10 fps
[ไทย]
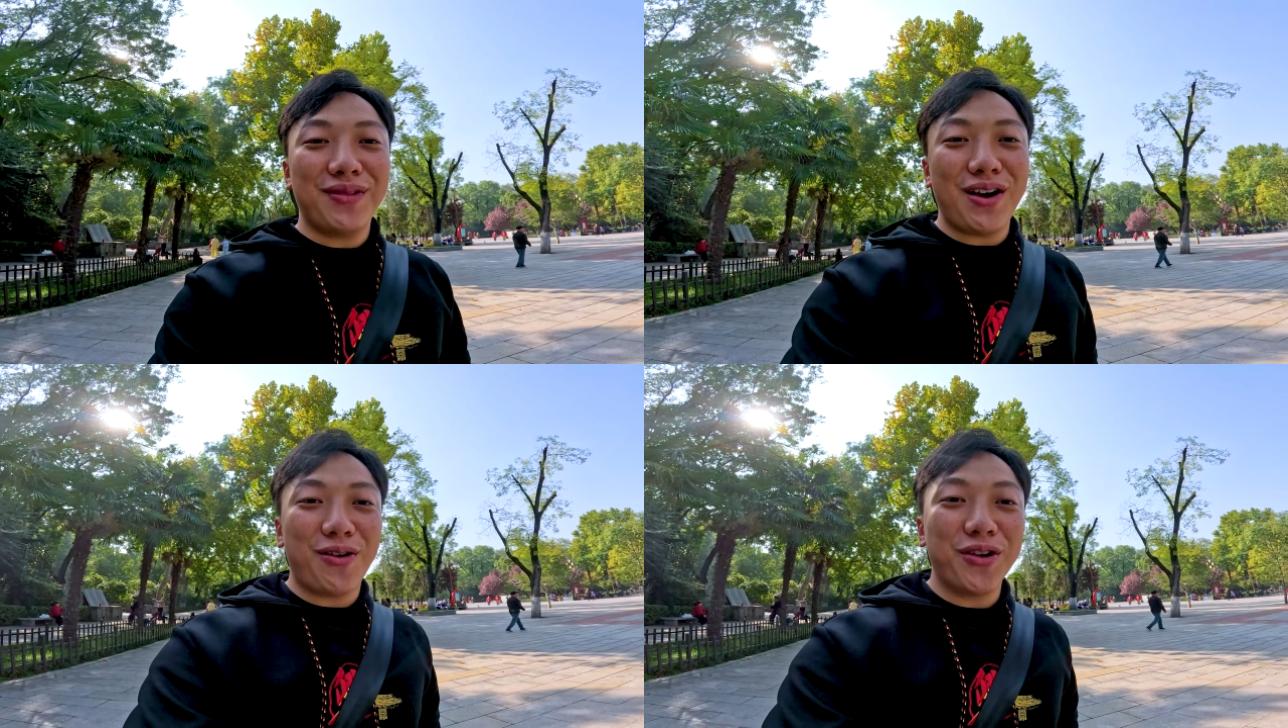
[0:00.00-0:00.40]

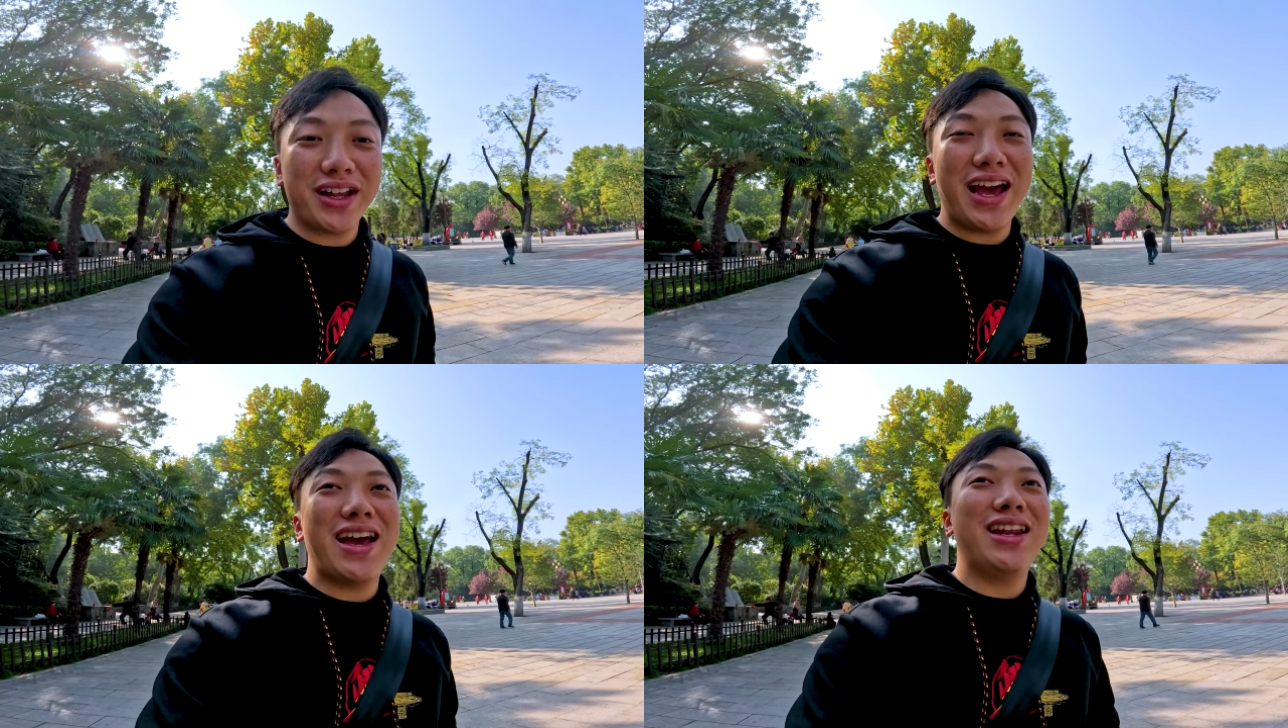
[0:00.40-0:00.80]
ของคน
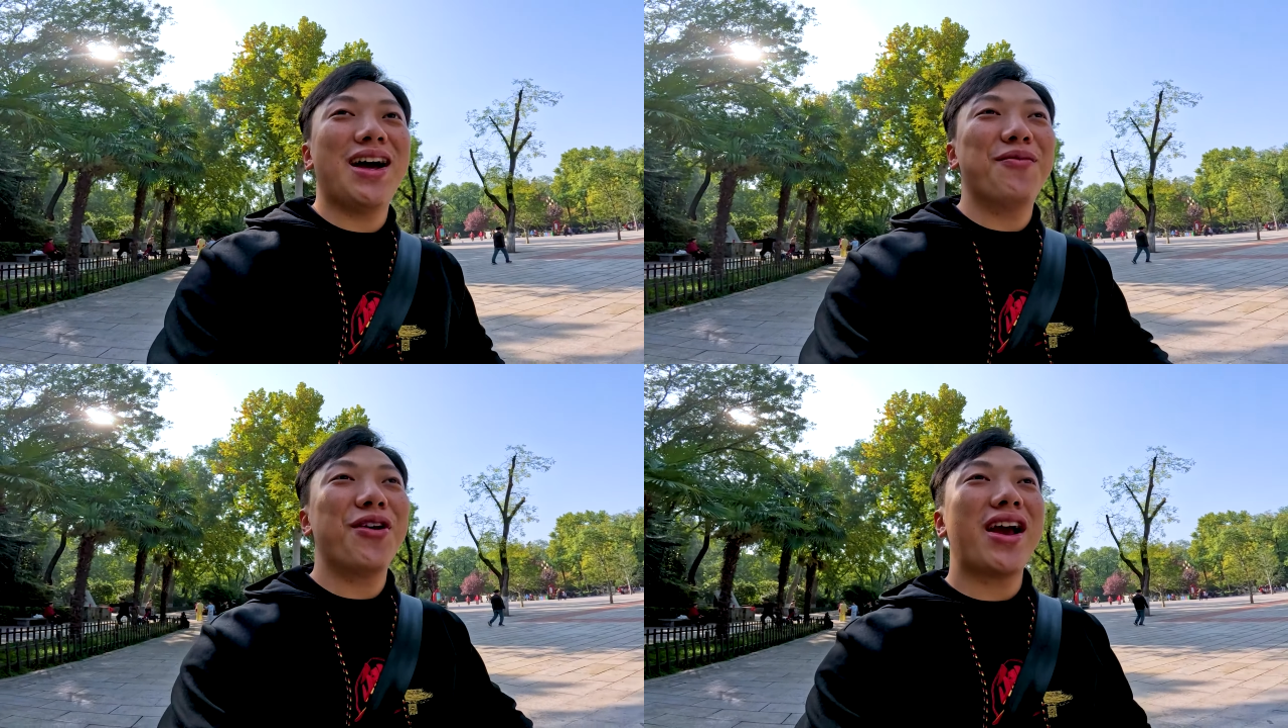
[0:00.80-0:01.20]
แก่ที่
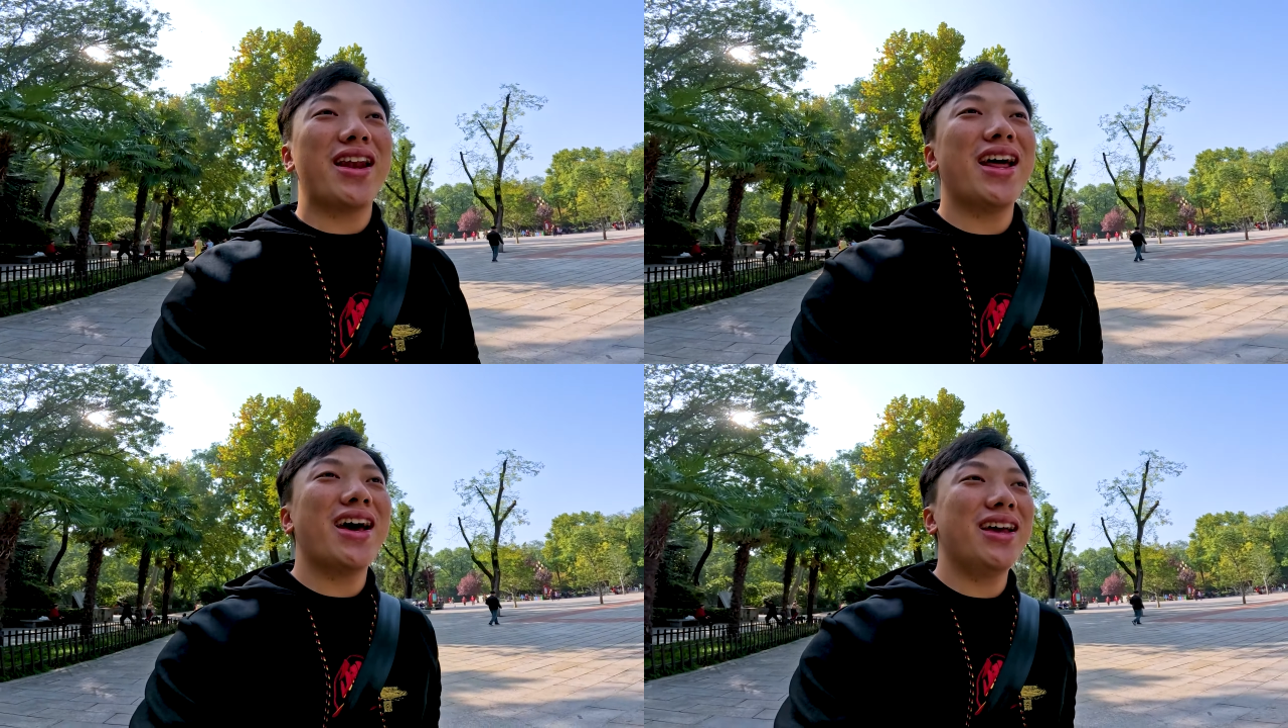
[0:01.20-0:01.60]
ทำด้วยกัน
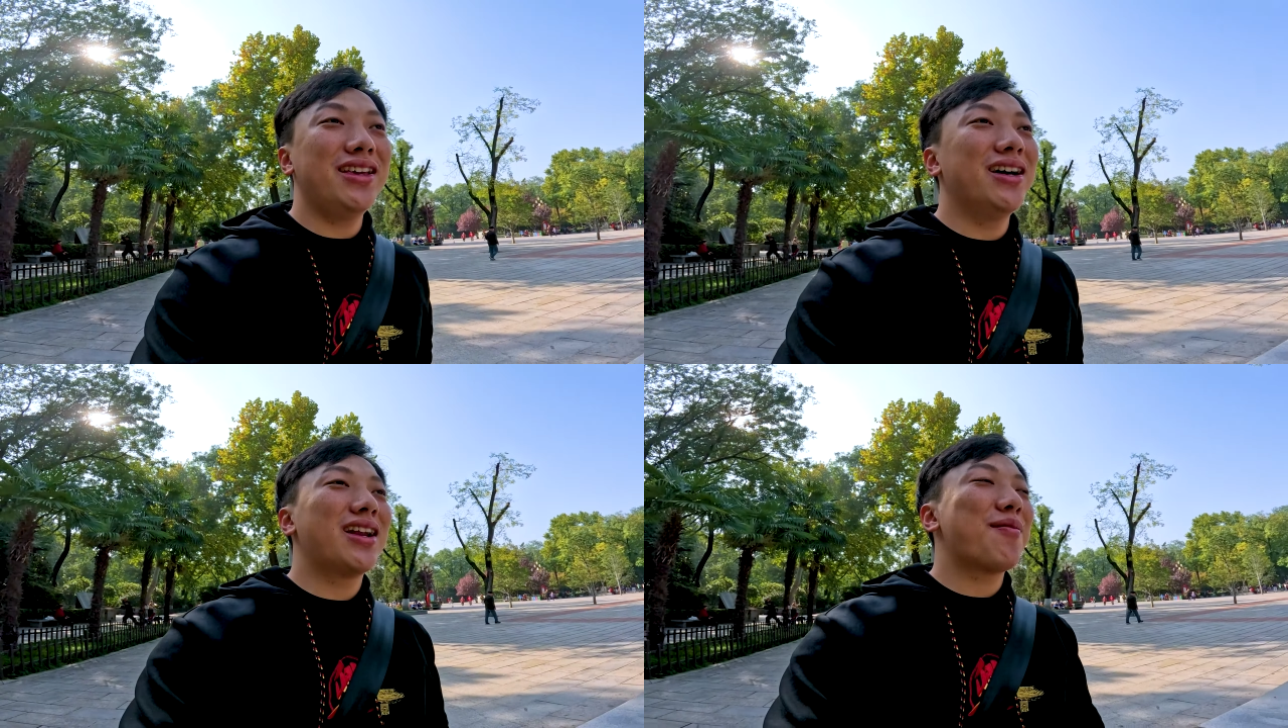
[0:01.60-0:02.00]
ได้
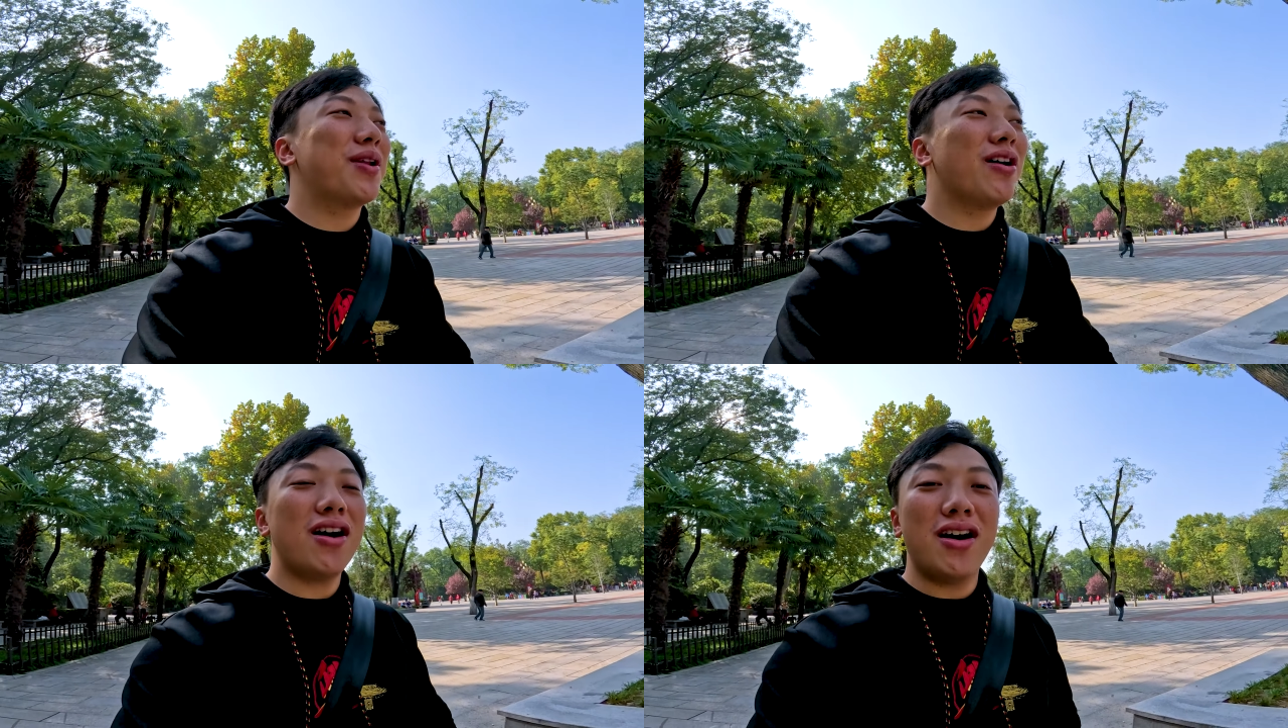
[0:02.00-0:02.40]
เยอะนะครับ
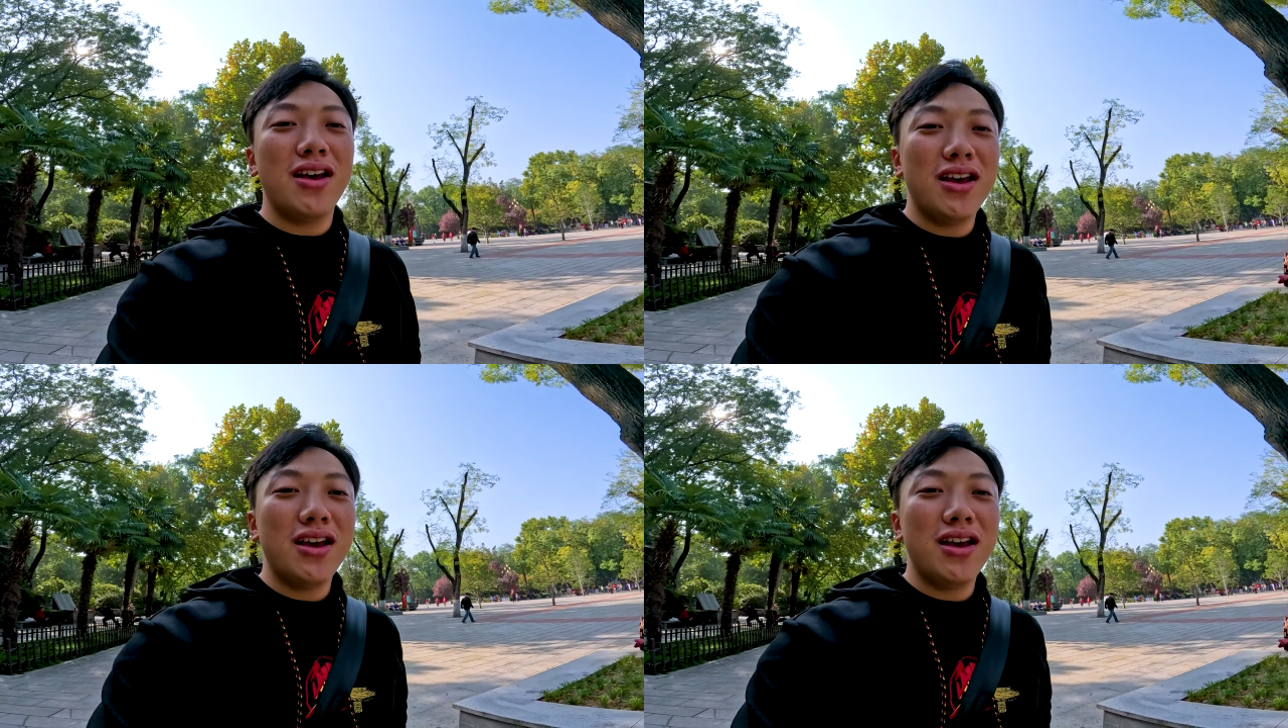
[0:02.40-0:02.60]
แล้วก็